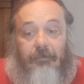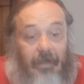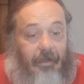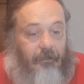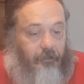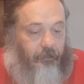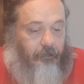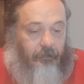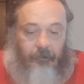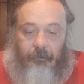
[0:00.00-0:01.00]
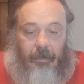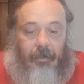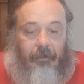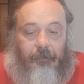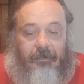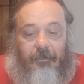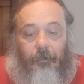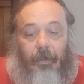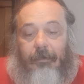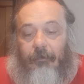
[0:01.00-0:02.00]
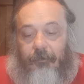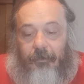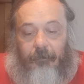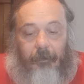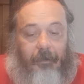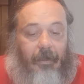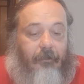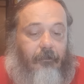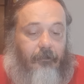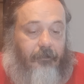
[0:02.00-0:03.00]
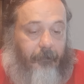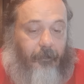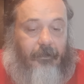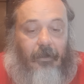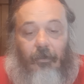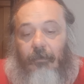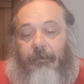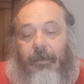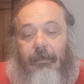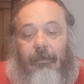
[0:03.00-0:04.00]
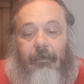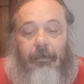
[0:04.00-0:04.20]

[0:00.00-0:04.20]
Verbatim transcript: tanto in, a questa squadra, così come Bianco, così Portanova,